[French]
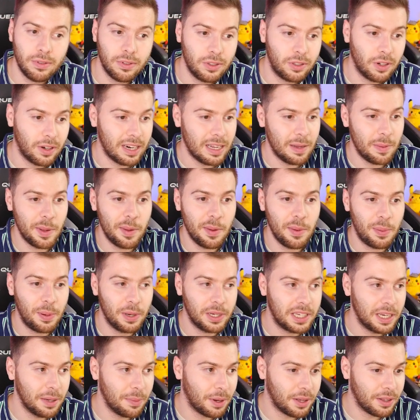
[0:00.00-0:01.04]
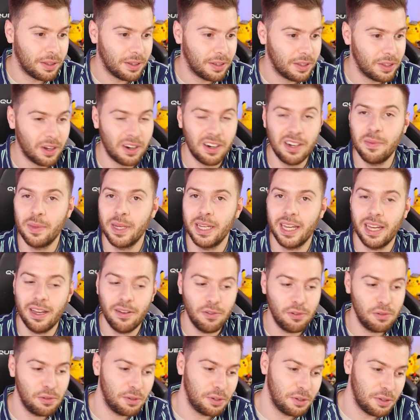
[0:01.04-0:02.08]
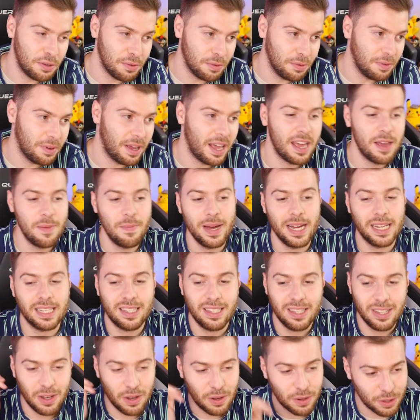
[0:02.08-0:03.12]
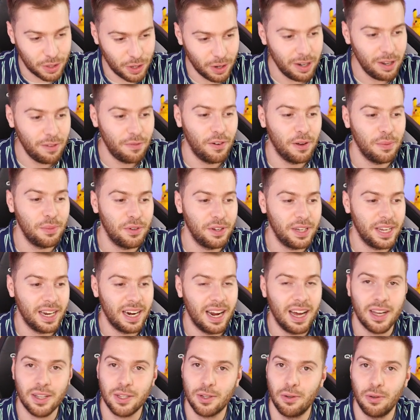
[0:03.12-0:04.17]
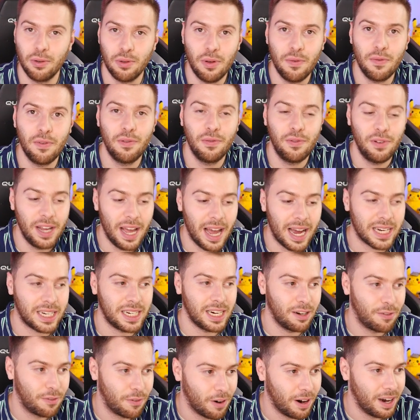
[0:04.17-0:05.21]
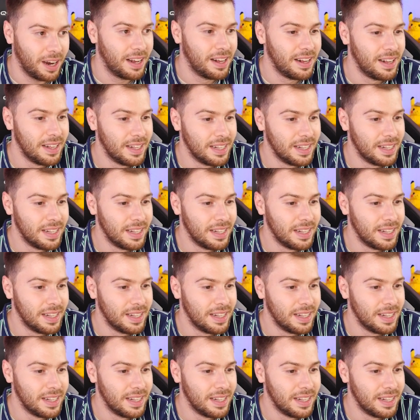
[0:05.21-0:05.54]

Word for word: Dans les bébés Pokémon, dans les méga évolutions, et maintenant, dans les formes de Galar, un Solourdo, vous le voulez à chaque fois.